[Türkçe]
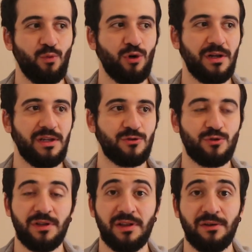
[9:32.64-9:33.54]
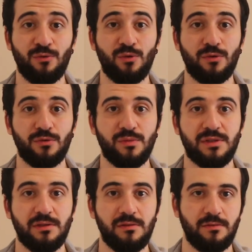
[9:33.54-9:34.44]
Bu aralar sürekli evde olduğum
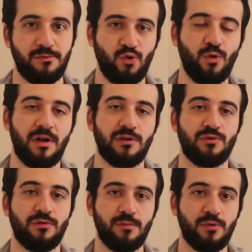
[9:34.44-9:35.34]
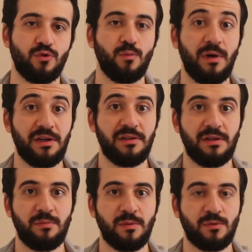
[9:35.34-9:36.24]
için çok harcıyorum. Çok markete
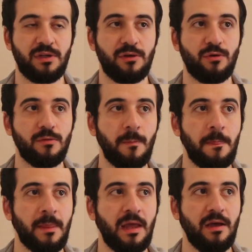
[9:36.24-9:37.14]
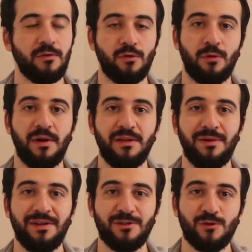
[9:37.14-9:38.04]
gitmem gerekiyor. Normalde
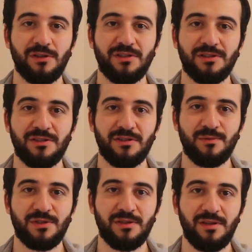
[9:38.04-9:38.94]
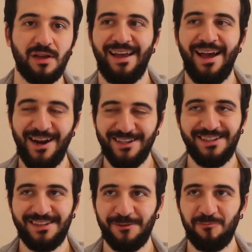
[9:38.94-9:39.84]
ben restoranda çalıştığım için her
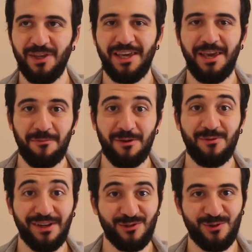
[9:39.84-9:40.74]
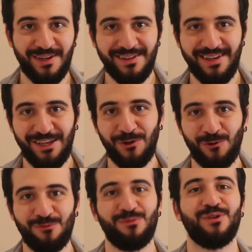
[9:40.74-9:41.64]
gittiğimde yemeğimi restorandan
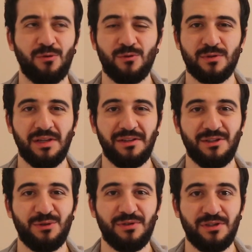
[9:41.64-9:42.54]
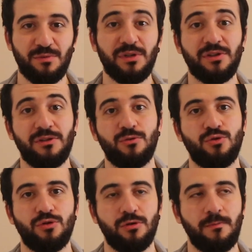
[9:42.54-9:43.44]
yiyorum. O yüzden alışverişim yarıya
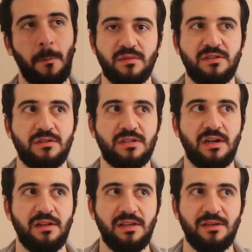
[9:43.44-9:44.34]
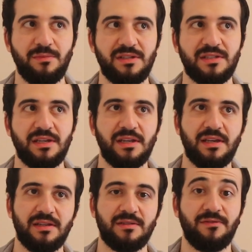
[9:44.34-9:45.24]
düşüyor. Dışarıdan yemeniz
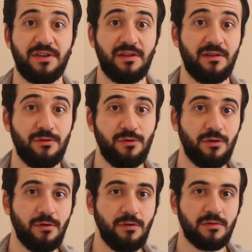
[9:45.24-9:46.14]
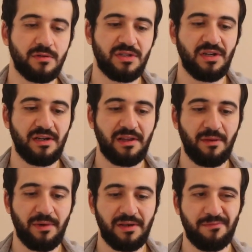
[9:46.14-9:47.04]
gereken vakitler oluyor. Dışarıda
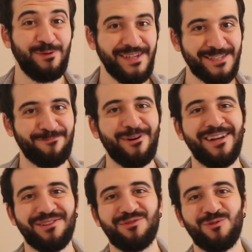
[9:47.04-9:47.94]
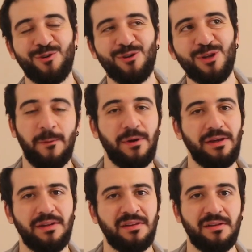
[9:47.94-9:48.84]
yemek biraz pahalı tutuyor. Ama
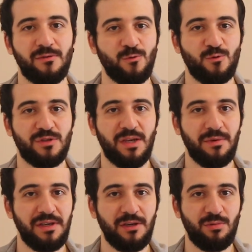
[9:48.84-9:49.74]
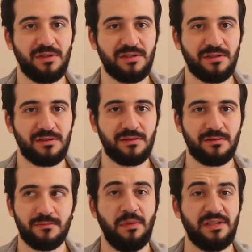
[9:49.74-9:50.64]
yine de ucuza yemek yiyebilirsiniz.
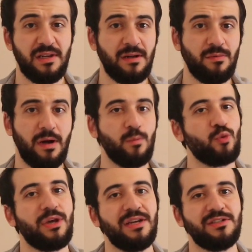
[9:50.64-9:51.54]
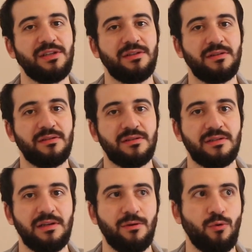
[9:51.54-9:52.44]
Mesela bir hamburgerciye
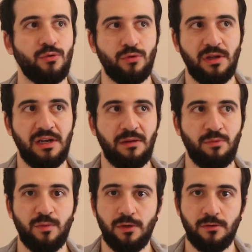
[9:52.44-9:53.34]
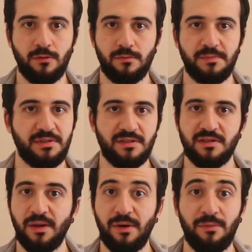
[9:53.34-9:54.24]
gittiğinizde 10 dolarlık bir menü
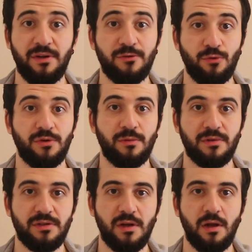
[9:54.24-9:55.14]
sizi tamamıyla doyurabilir.